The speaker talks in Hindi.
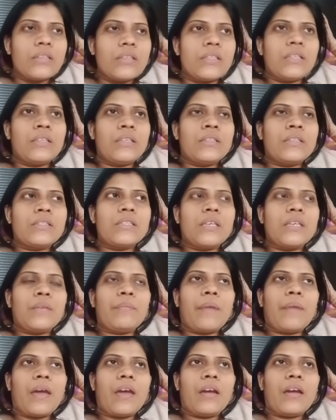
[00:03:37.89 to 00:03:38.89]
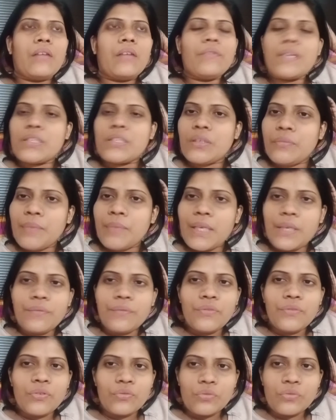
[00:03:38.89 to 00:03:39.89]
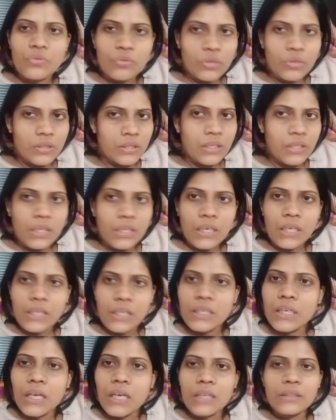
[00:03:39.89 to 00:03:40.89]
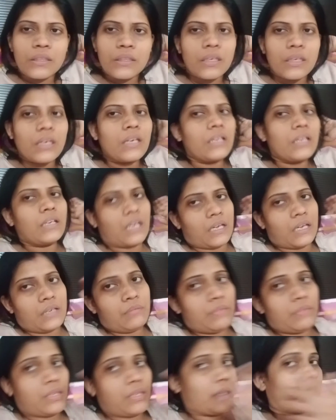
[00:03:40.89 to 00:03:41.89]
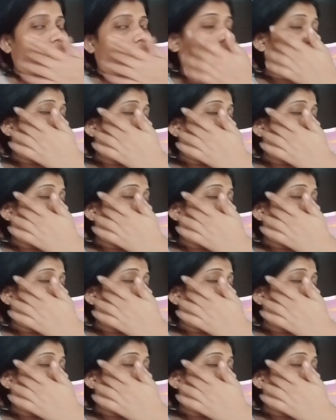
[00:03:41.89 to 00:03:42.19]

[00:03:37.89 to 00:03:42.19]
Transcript: जिनसे मैं वैसे मेरे व्यूज़ तो इतने नहीं आते हैं ना ही मेरे इतने